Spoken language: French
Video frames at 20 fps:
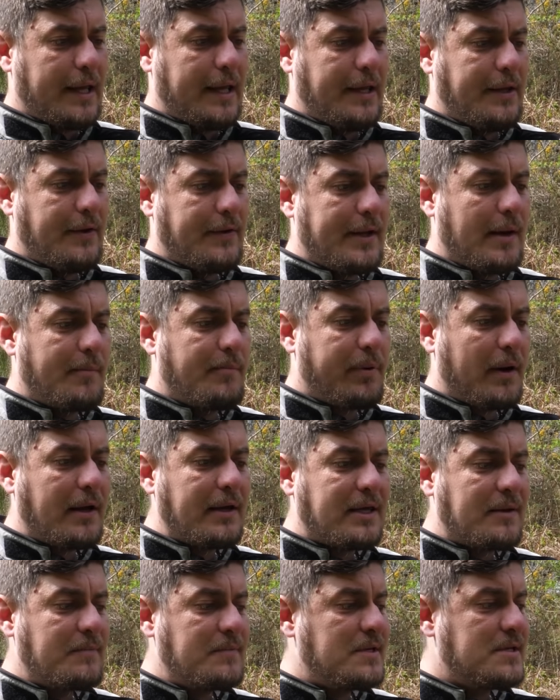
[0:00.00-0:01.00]
et il y en a
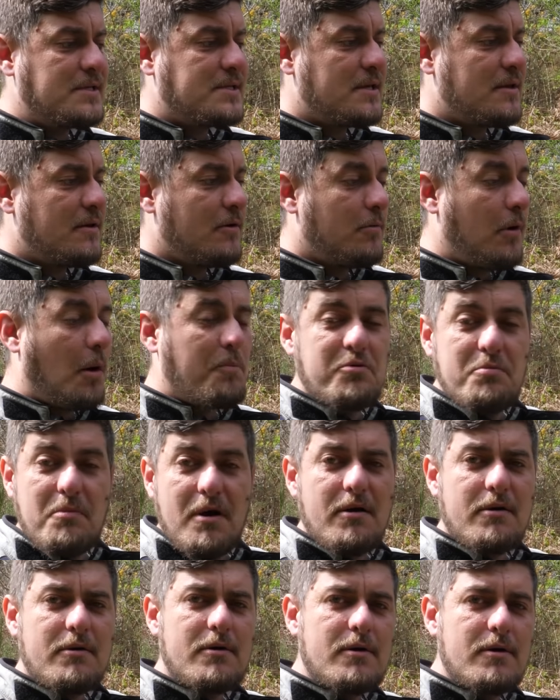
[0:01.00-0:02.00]
plein qui me disaient bah
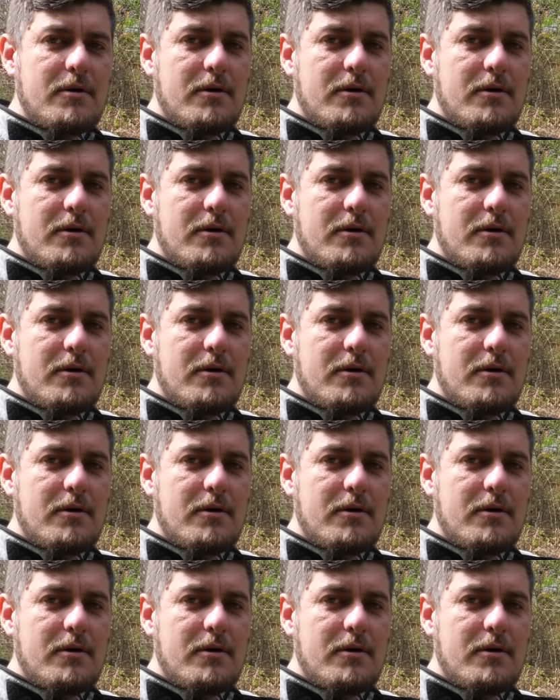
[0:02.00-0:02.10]
Puma